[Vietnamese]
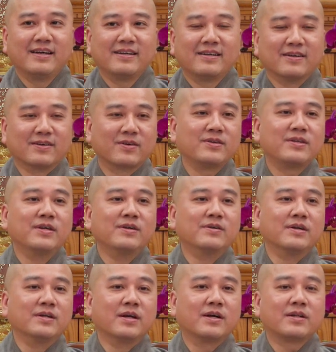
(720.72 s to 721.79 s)
Rồi có nhiều
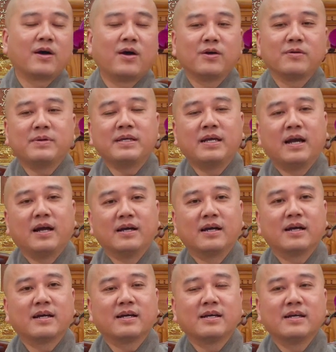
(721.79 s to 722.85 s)
người nói thôi bây giờ
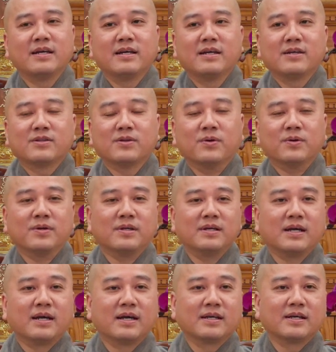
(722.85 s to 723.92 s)
á, tôi
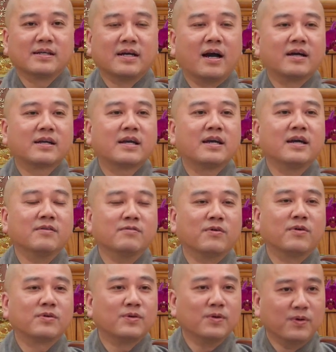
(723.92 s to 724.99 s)
gửi cái hình
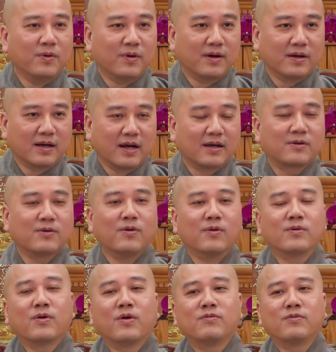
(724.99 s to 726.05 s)
vô chùa, gửi của
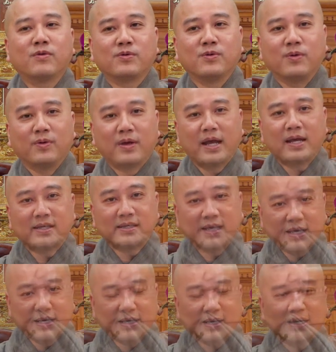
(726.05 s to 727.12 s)
hũ cốt vô chùa để làm
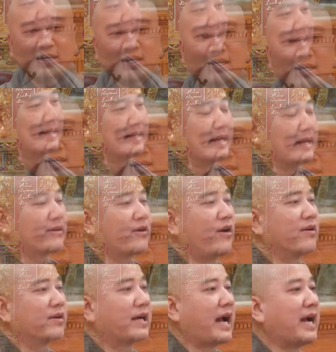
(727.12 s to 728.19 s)
gì? Để
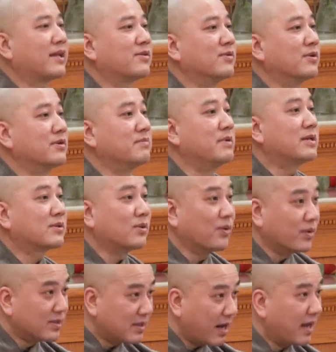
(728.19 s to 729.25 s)
con cái tôi nó biết
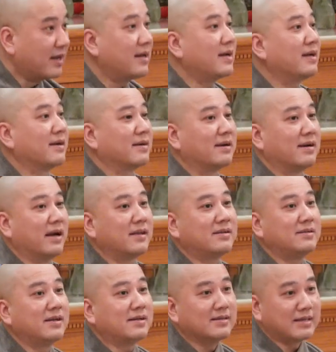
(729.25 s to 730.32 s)
tôi trển á,
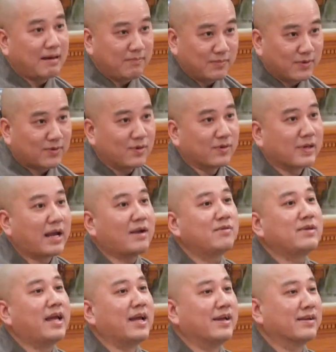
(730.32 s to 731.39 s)
ít nhất năm nó còn
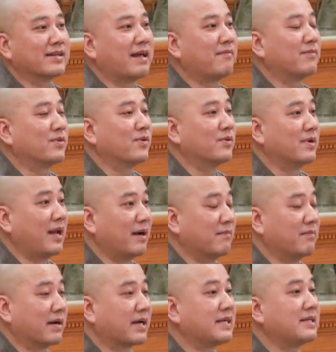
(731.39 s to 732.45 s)
kéo về nó thăm tôi một
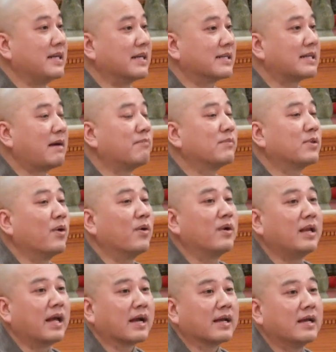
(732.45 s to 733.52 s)
lần. Mà cái chuyện thăm
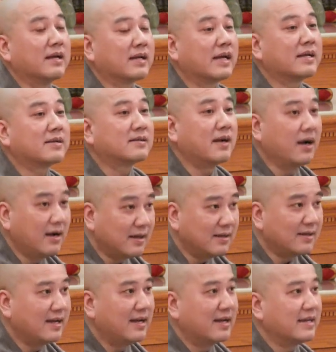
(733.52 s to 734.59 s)
tôi là cái cớ
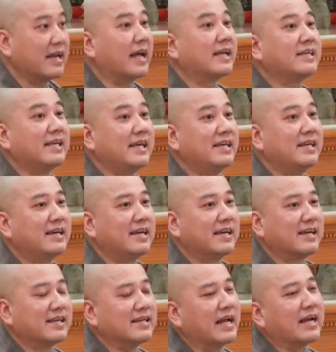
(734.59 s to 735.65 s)
để chi?
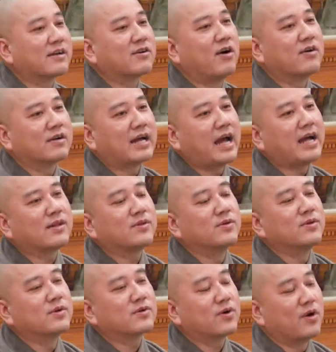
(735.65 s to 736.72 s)
Để con cái
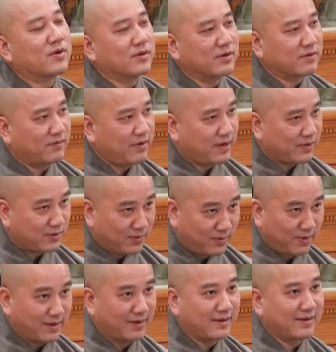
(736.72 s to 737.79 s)
tôi nó còn được về
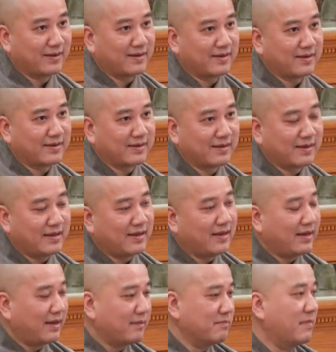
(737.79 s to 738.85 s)
chùa.
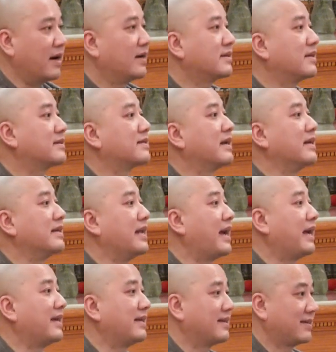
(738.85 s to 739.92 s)
Mới tức thì
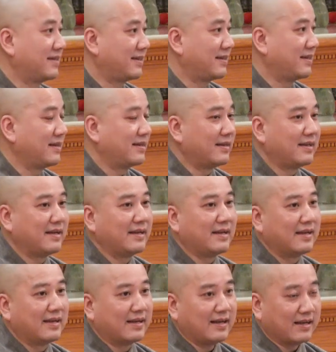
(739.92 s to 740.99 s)
đây,
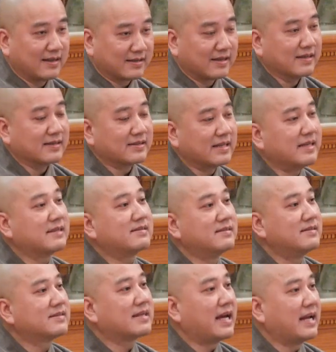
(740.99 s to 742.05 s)
à, chừng tiếng
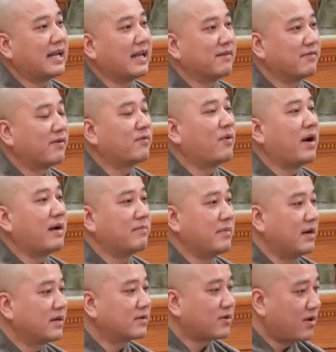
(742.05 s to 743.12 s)
trước đây là Pháp Hòa
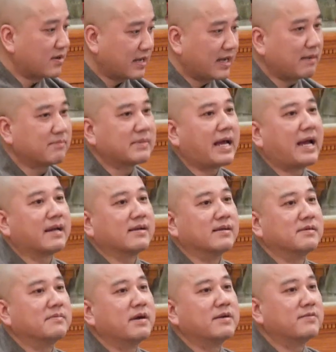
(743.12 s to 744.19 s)
mới có cái đám tang
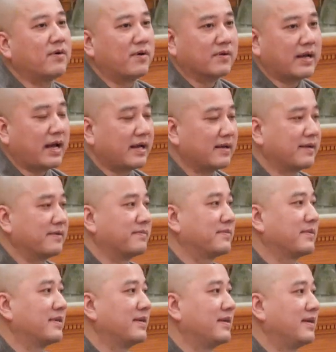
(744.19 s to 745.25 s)
nữa, mới vô này đó.
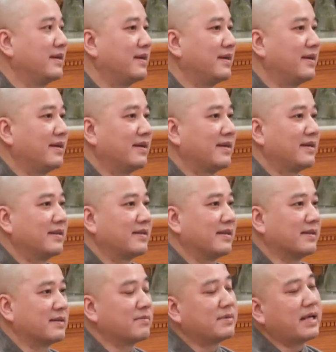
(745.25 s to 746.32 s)

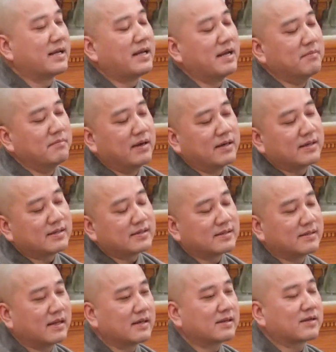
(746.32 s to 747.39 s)
Thì trong gia đình mới,
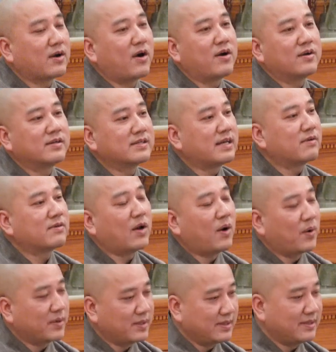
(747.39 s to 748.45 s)
mới có đứa cháu
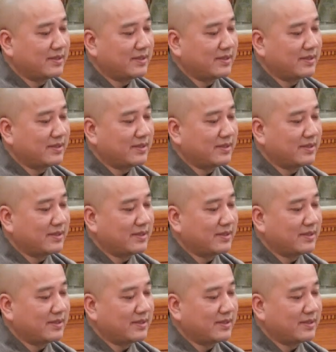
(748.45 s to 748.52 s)
nội.